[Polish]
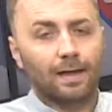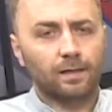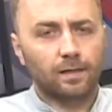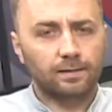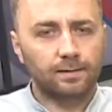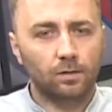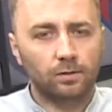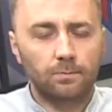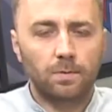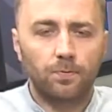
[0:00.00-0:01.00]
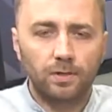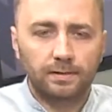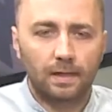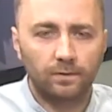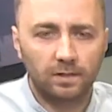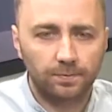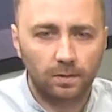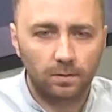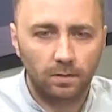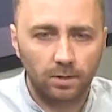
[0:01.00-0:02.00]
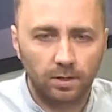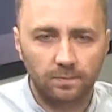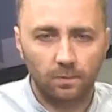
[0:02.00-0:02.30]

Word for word: A teraz lotem błyskawicy przenosimy się z